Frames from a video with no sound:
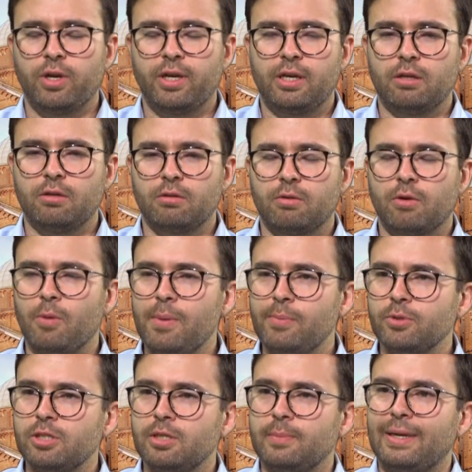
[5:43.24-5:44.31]
le chiedo, com'è
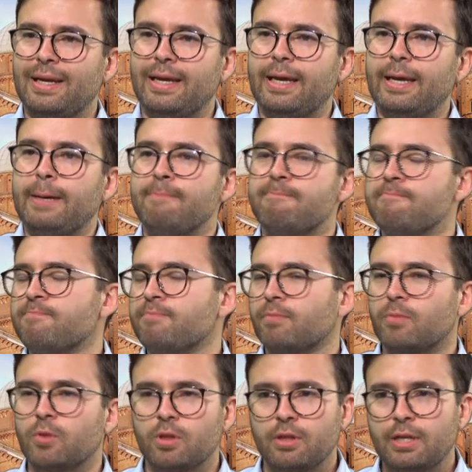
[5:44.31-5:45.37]
possibile che
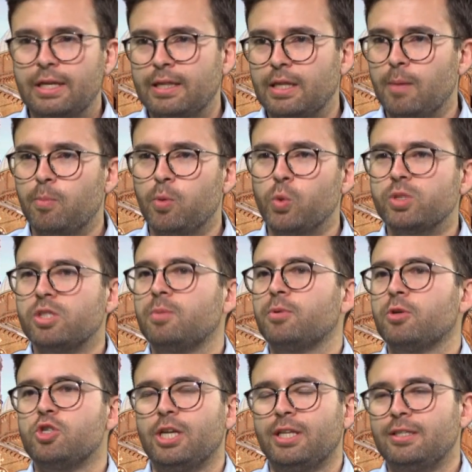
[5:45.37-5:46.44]
nel tempo questi
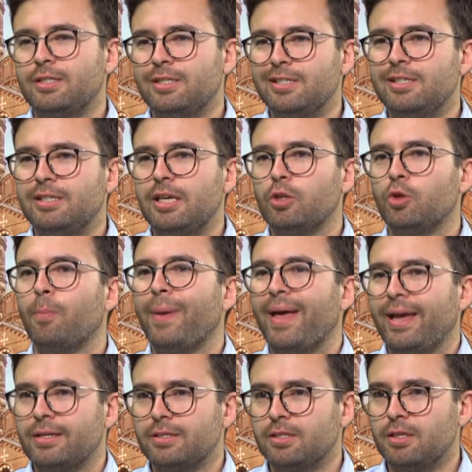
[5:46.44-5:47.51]
progetti si siano
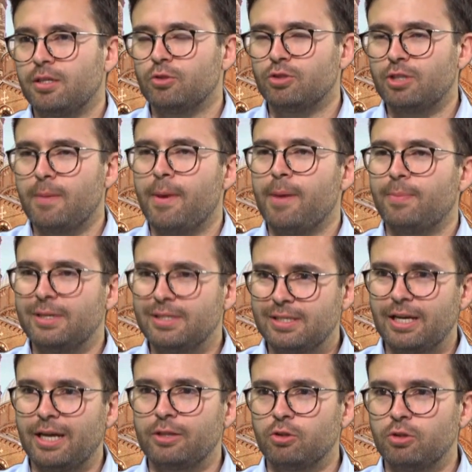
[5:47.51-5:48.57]
persi, non si è mai
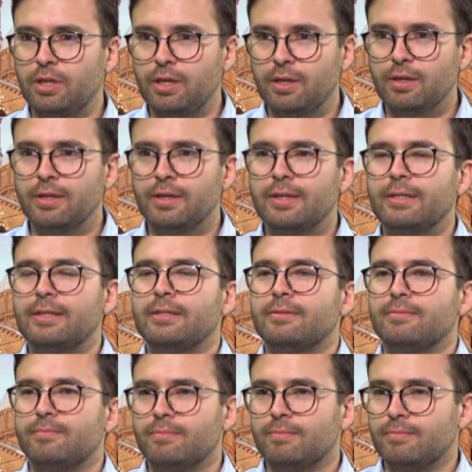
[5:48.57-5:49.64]
pensato di,
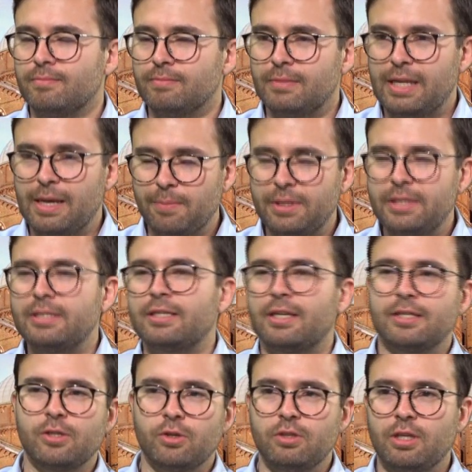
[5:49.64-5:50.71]
di
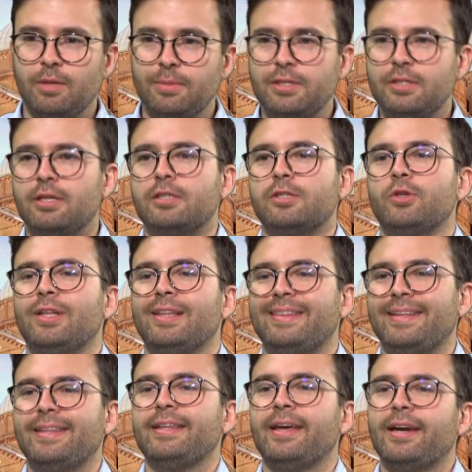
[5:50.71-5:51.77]
amministrazione in amministrazione
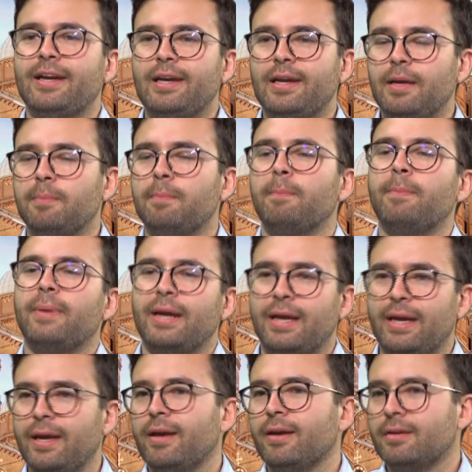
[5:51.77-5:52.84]
tenerli lì
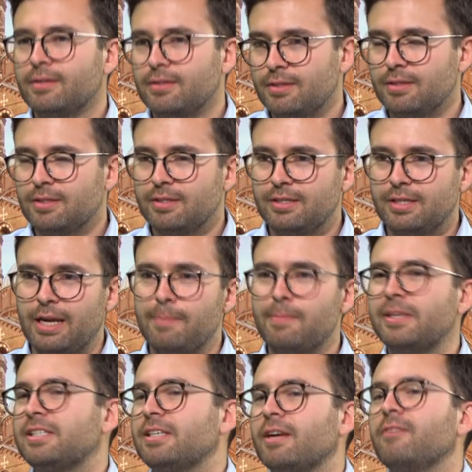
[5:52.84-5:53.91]
perché
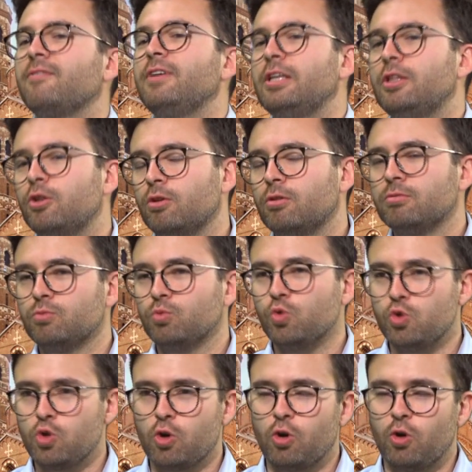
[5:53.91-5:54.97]
sarebbe servito un
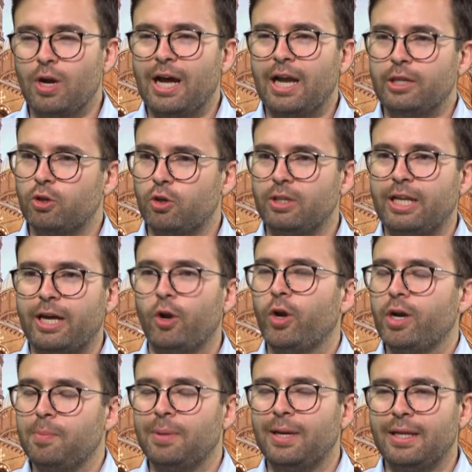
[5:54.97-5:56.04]
giorno o l'altro andarlo a
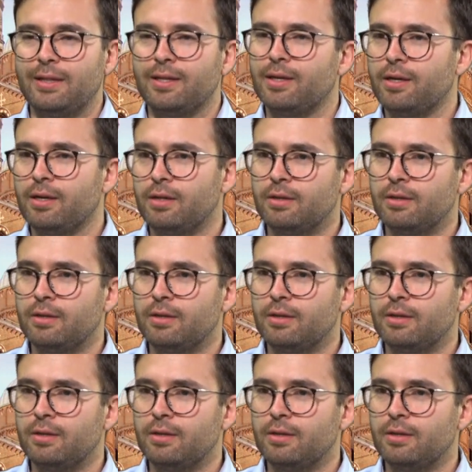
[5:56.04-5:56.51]
riprendere?